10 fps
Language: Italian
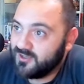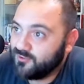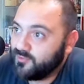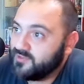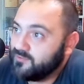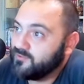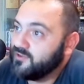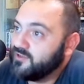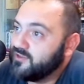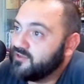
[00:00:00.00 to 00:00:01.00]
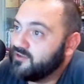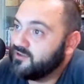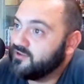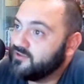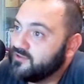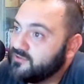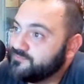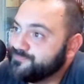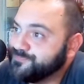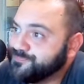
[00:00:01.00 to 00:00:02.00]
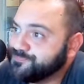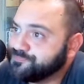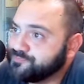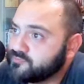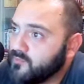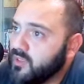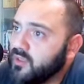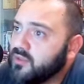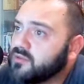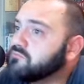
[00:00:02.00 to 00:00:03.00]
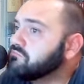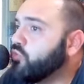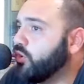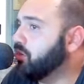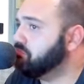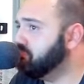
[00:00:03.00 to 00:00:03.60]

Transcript: Quindi, eh, buono,